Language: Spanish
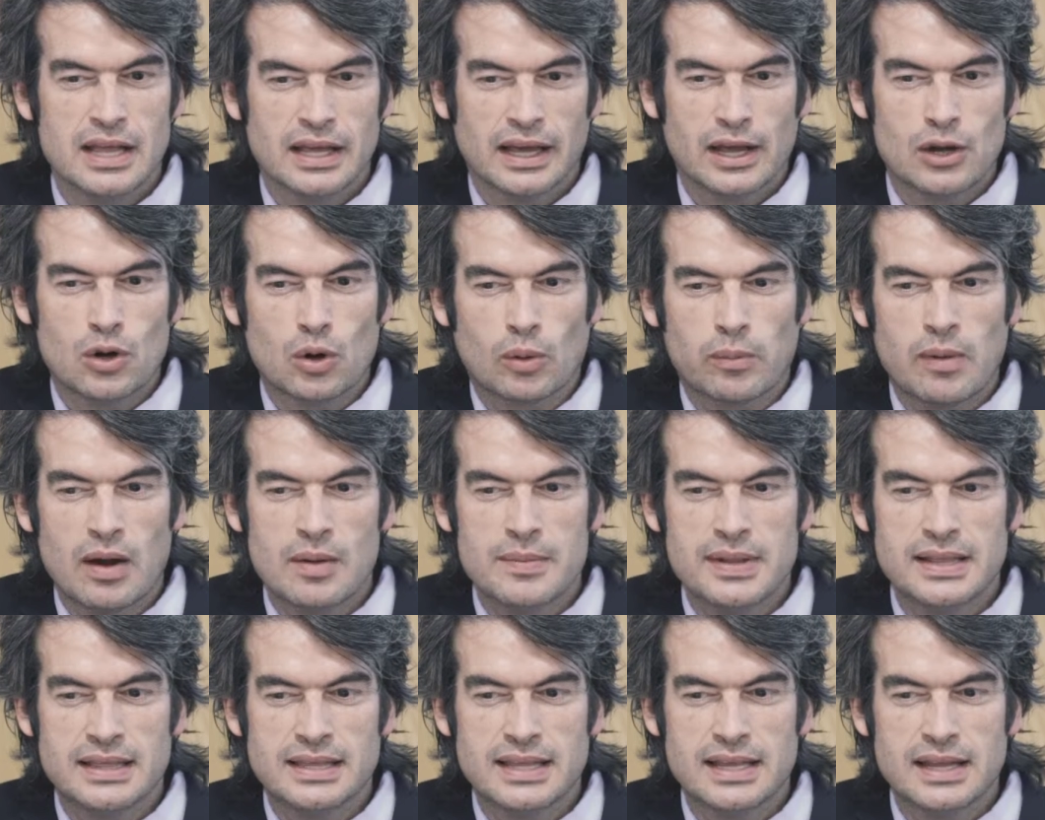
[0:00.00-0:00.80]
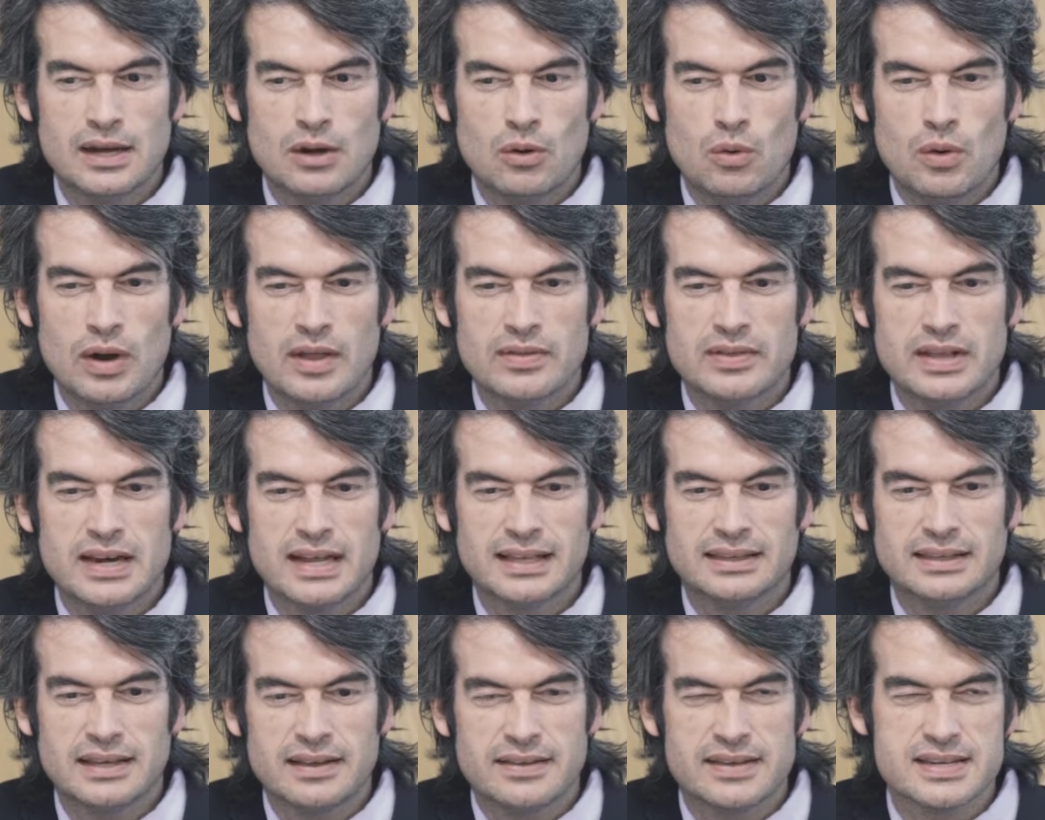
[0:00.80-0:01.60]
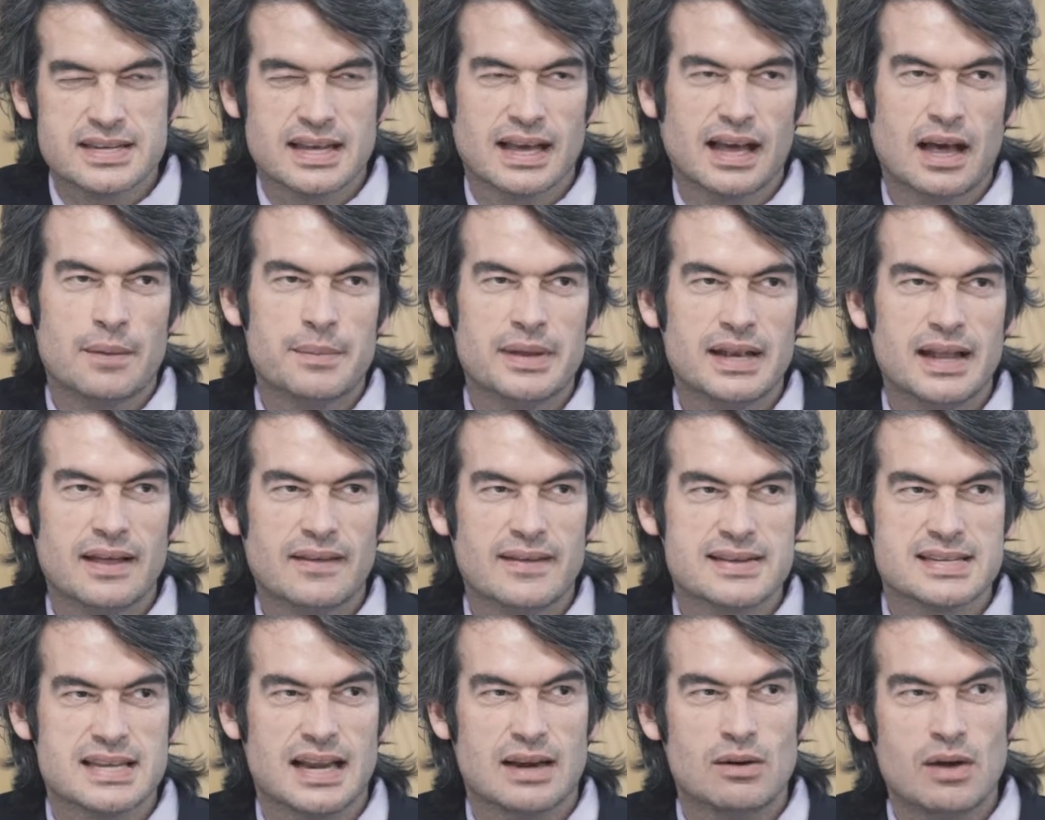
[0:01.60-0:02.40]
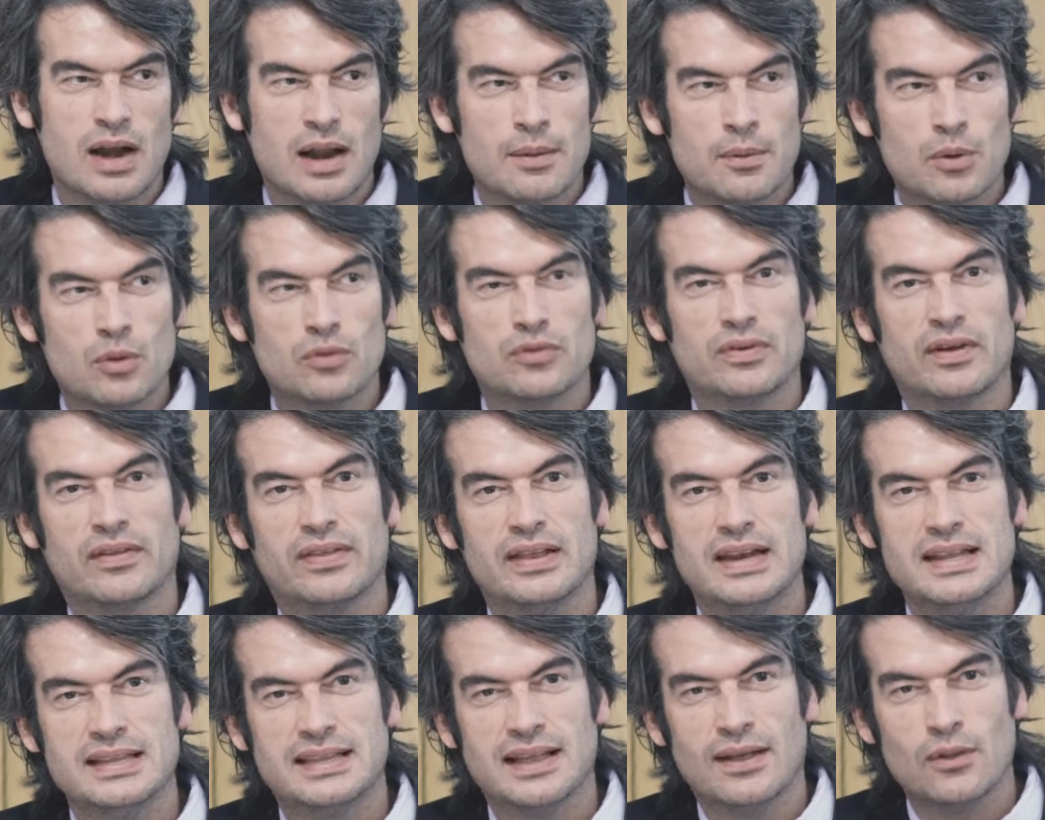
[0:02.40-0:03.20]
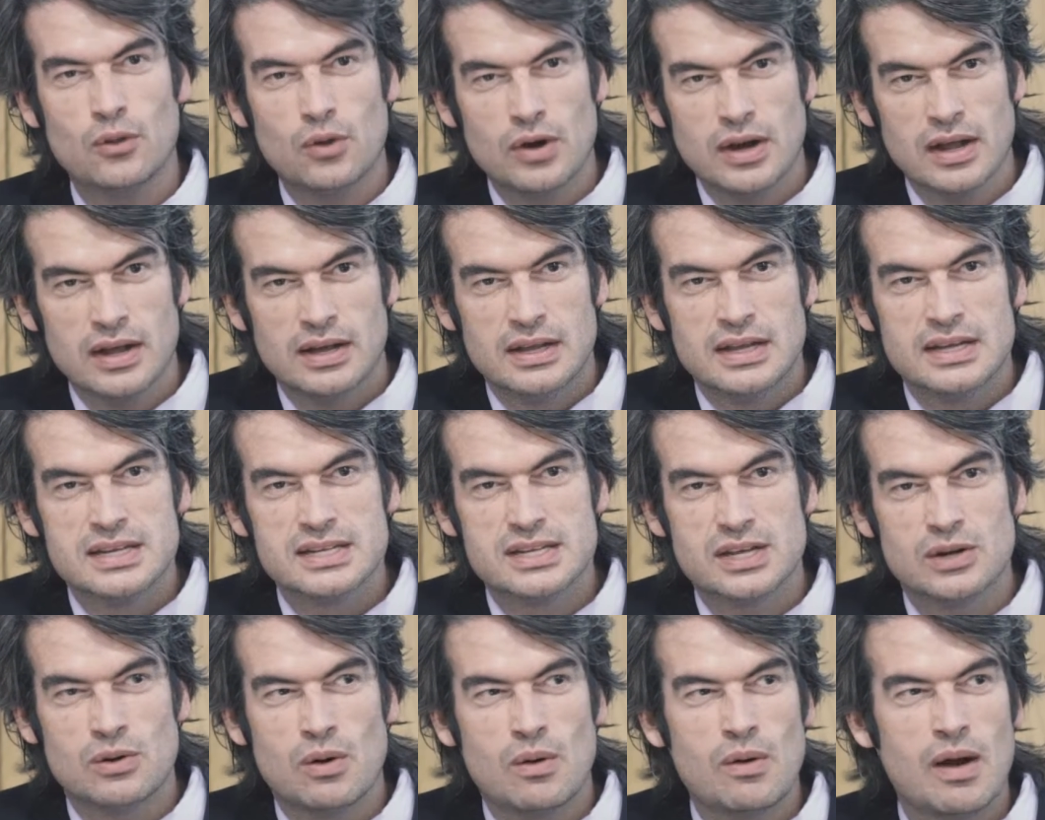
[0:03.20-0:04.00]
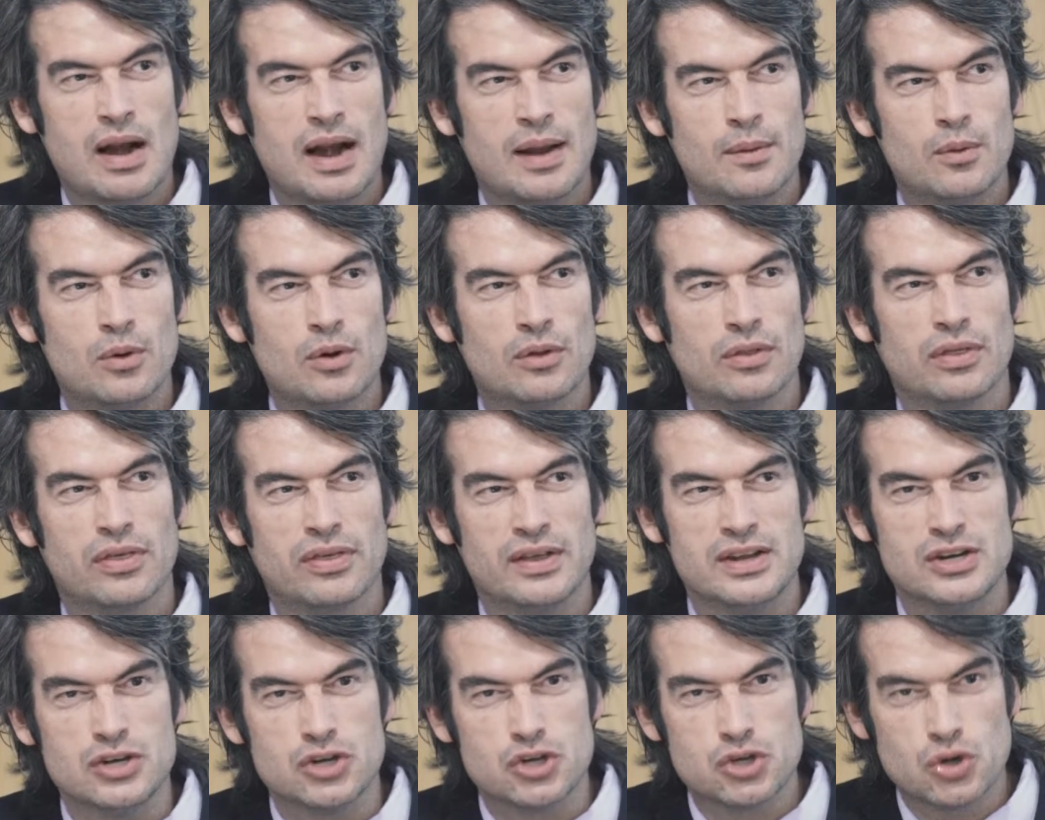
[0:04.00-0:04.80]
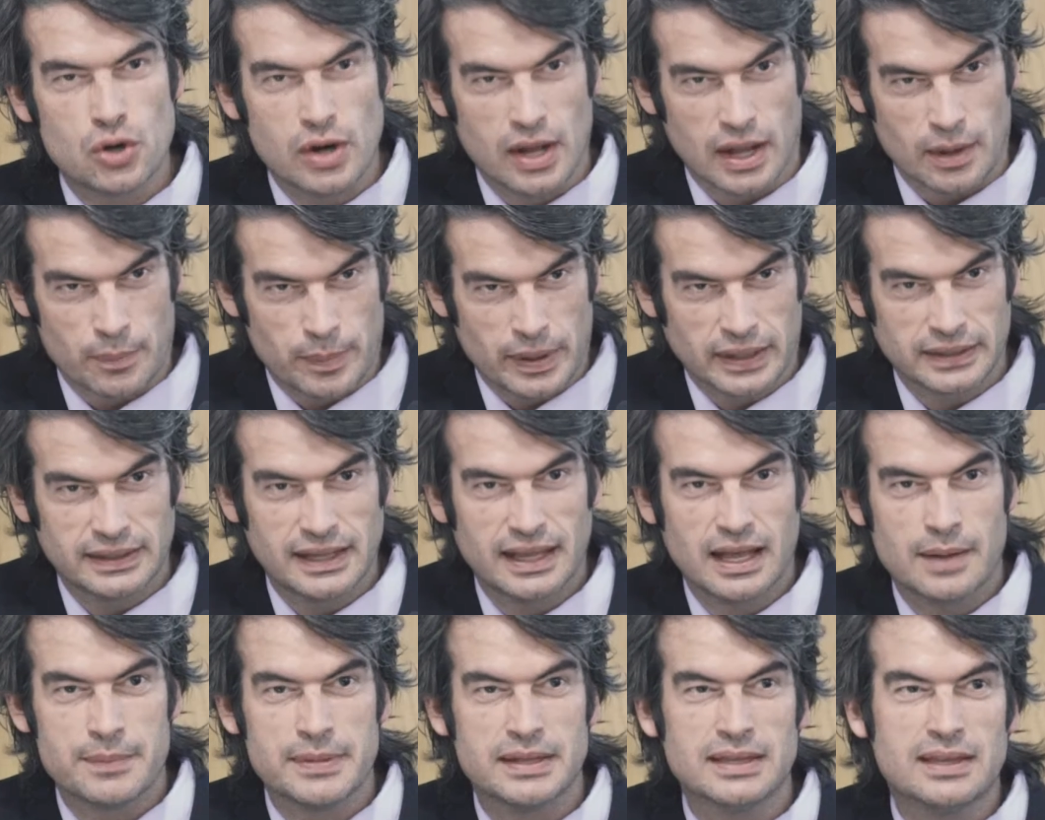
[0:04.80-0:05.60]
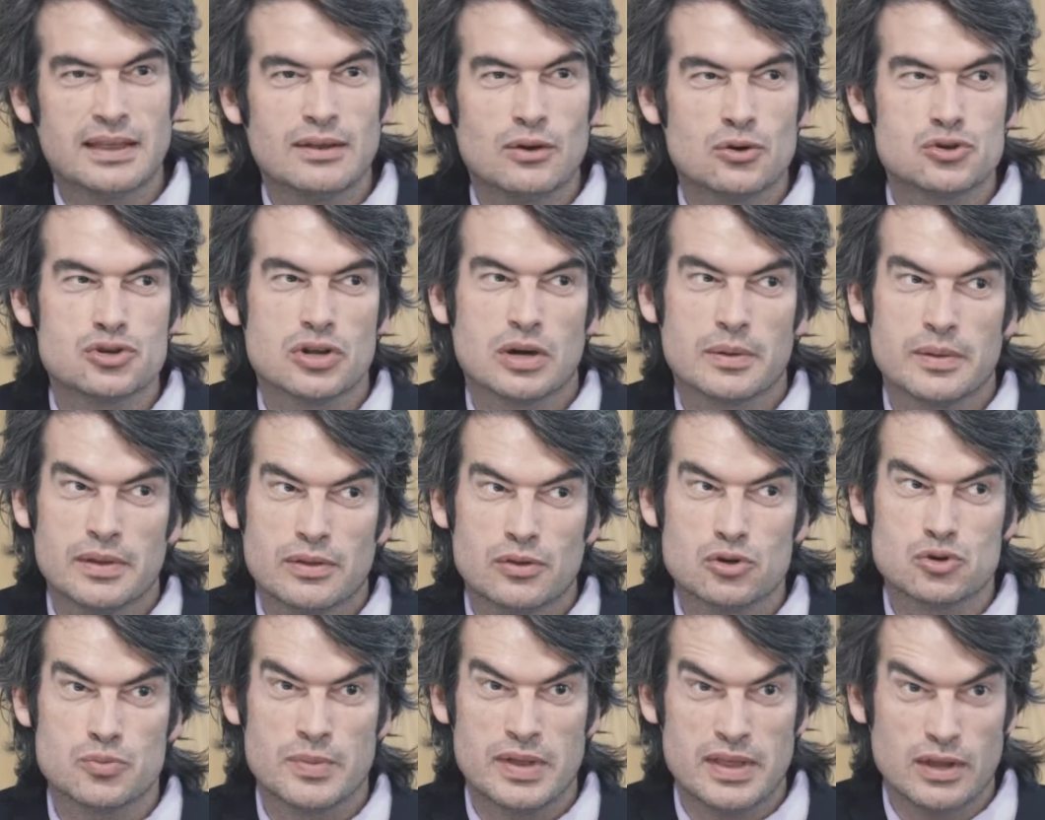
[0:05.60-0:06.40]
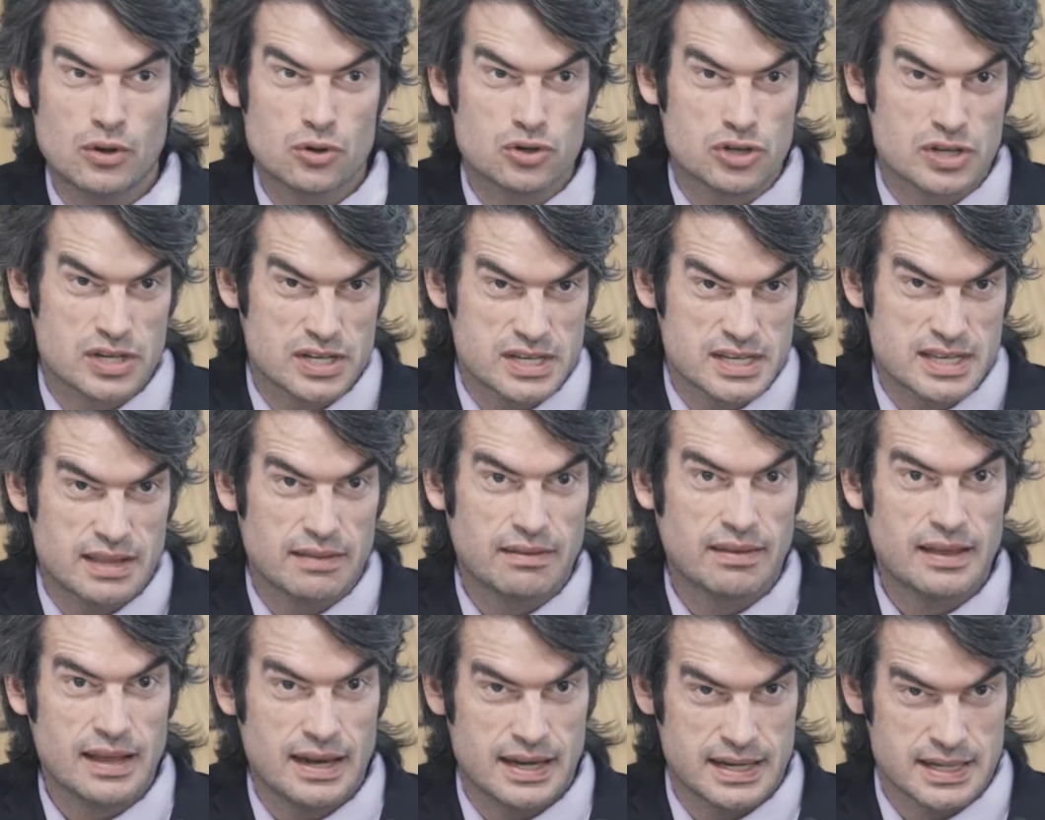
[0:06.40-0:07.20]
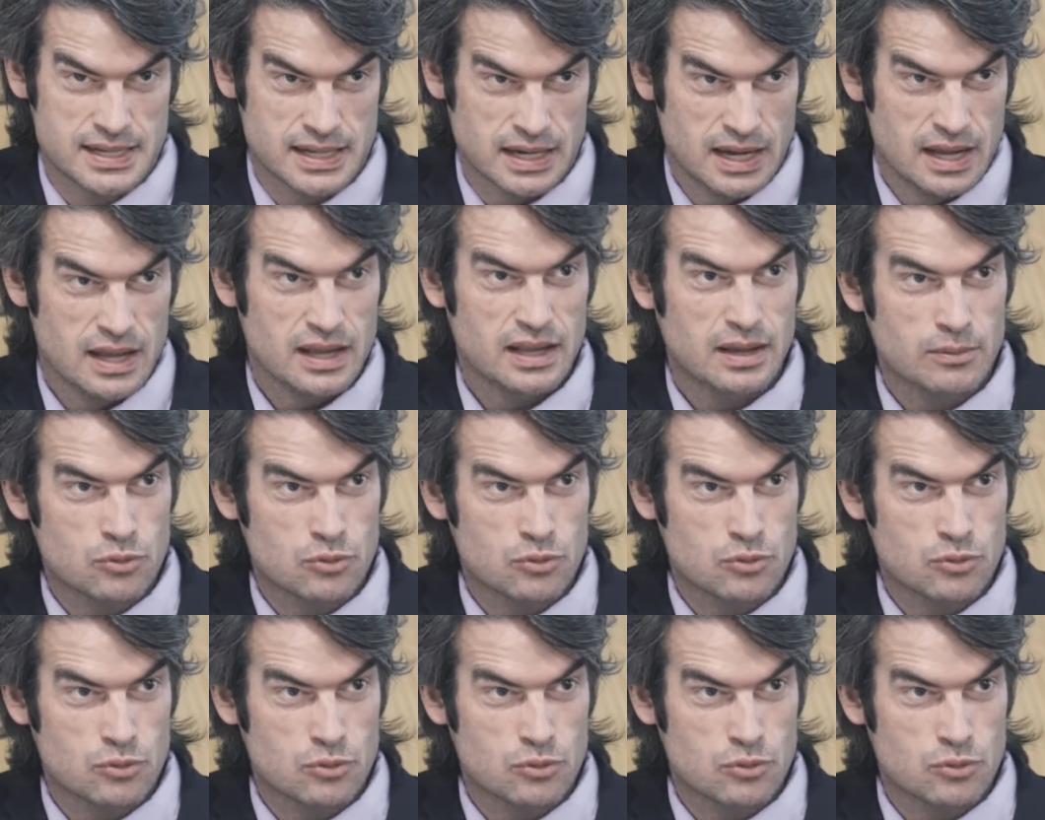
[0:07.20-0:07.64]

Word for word: que normalmente no eran directrices encaminadas a una labor facilitadora, sino una labor censora prácticamente de los servicios médicos asistenciales.